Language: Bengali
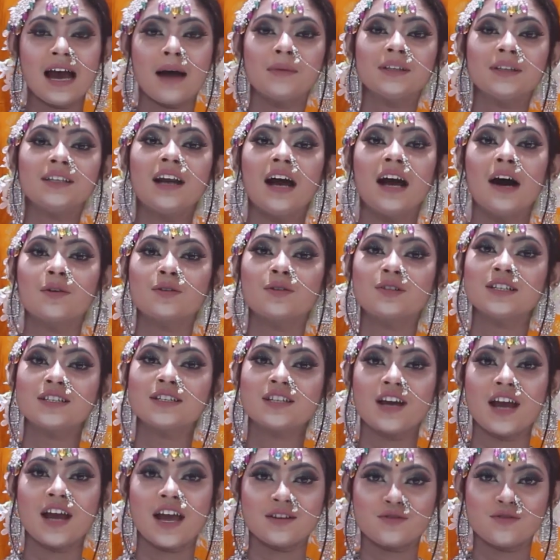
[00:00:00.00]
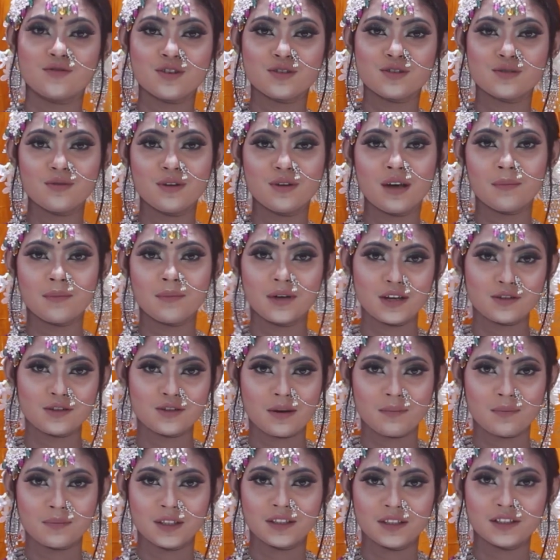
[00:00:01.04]
আমাদের আউটলেটের অ্যাড্রেসগুলো আমরা
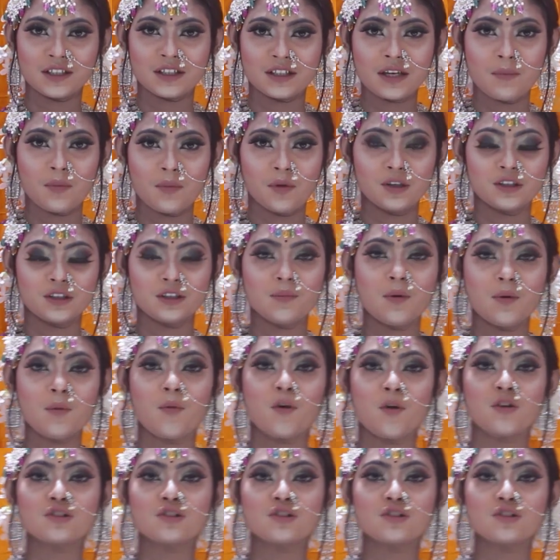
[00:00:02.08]
একটু আপনাদেরকে বলে দিব